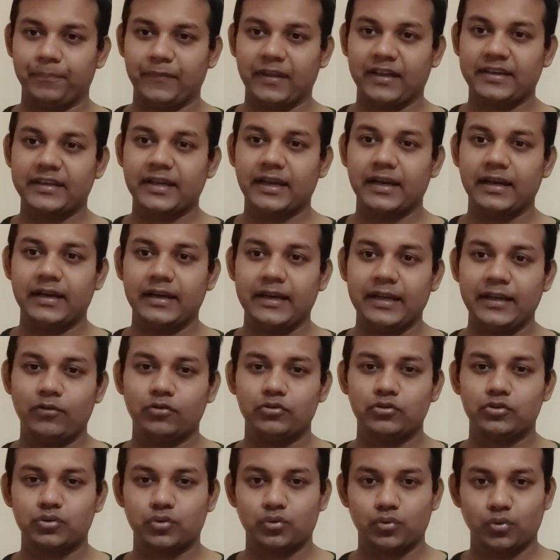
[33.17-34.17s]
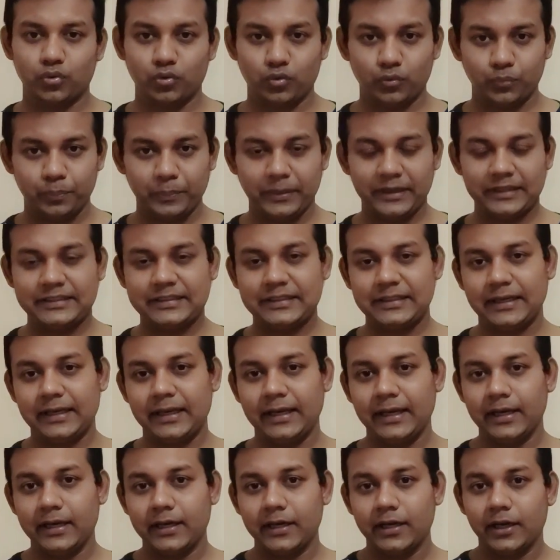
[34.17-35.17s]
একটা নিউজ খুব বেশি
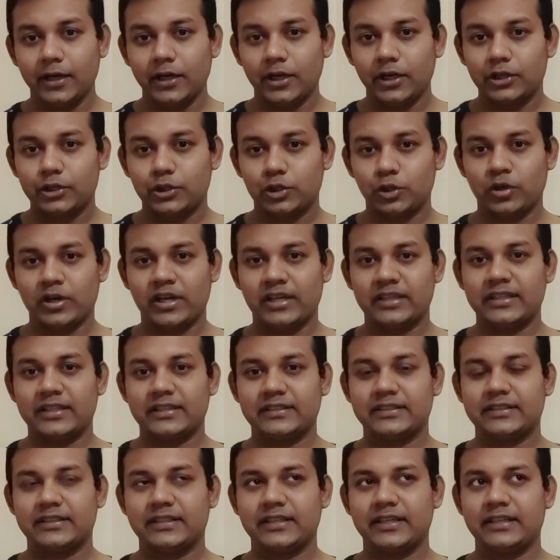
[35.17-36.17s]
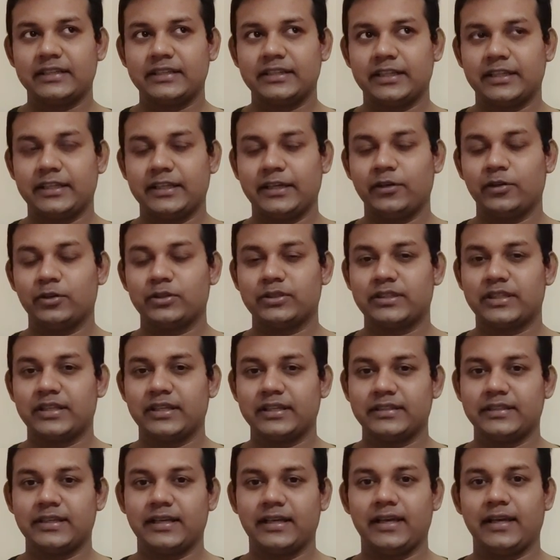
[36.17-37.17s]
শোনা যাচ্ছে সেটি হচ্ছে
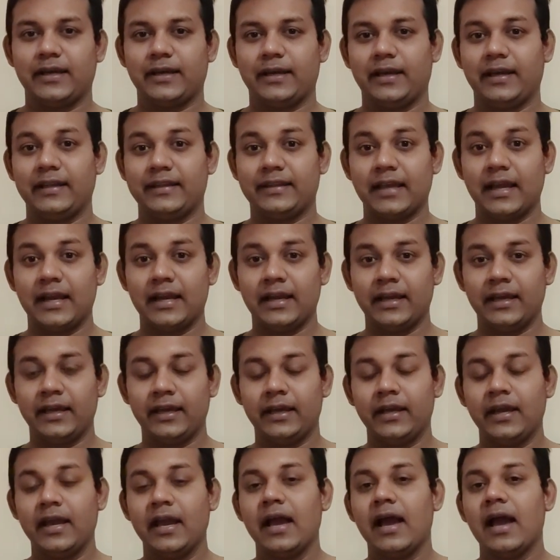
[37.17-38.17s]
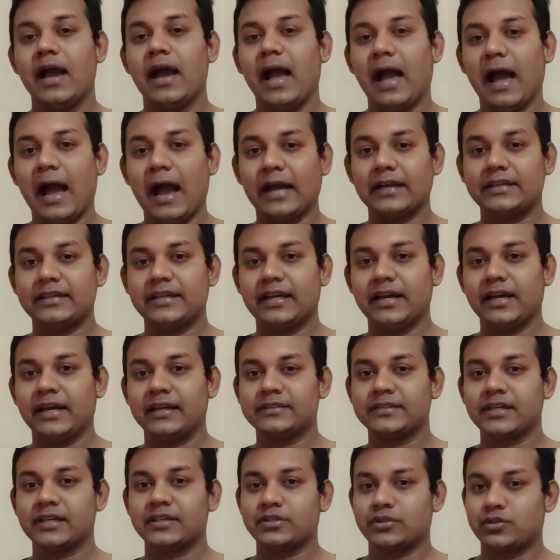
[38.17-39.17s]
যে ইতালি আশি
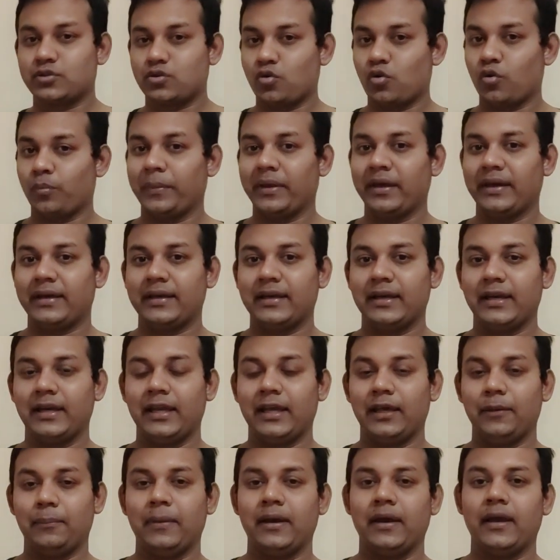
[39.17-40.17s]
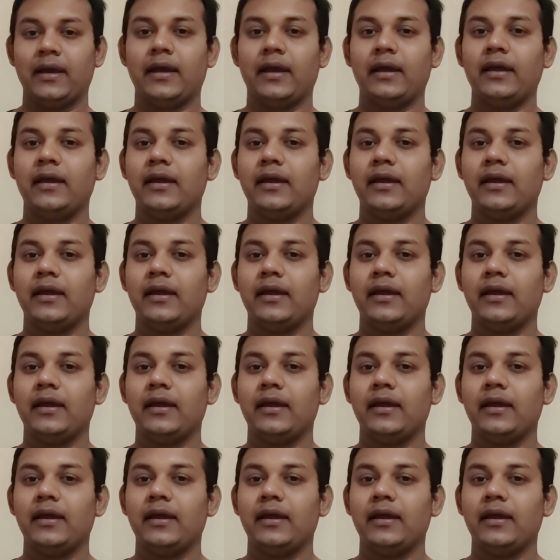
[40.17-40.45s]
হাজার শ্রমিক নিবে